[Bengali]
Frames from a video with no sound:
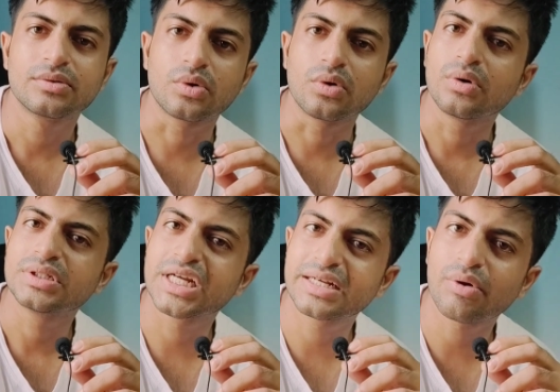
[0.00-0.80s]
তো
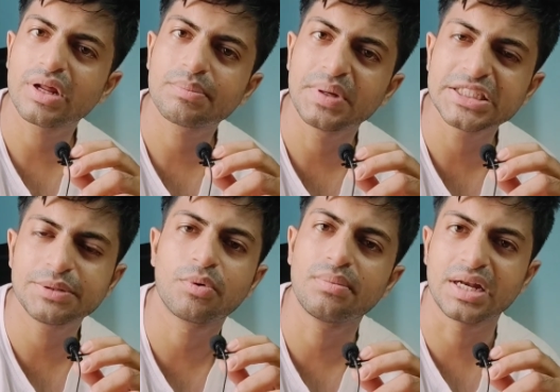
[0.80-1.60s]
সেটা অনেক
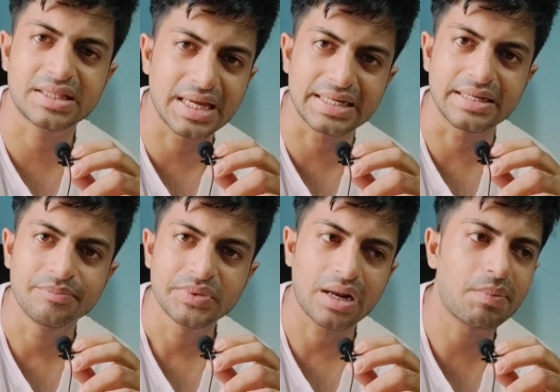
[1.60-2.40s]
বেশি পরিমাণে থাকে
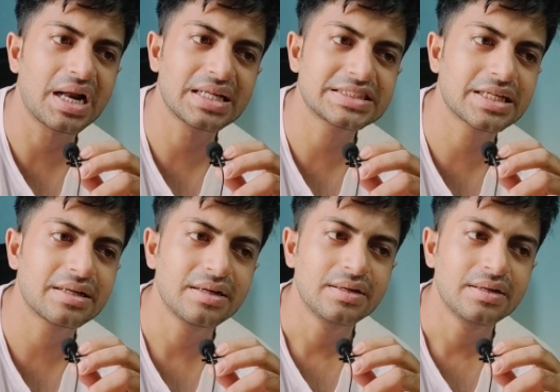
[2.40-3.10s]
আর বাংলাদেশের